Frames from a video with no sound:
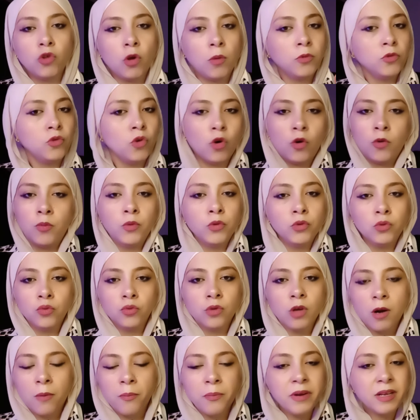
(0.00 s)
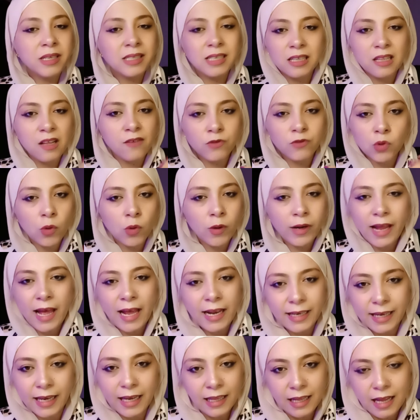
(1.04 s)
تعبده اعبده ده ربنا ذات نفسه هو اللي
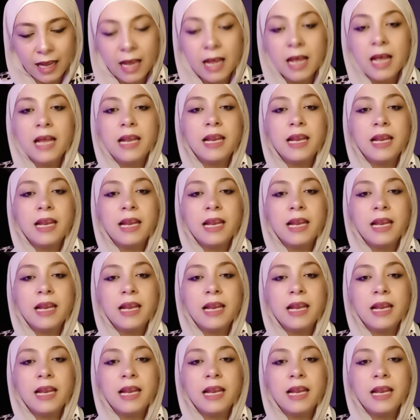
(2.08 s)
قال كده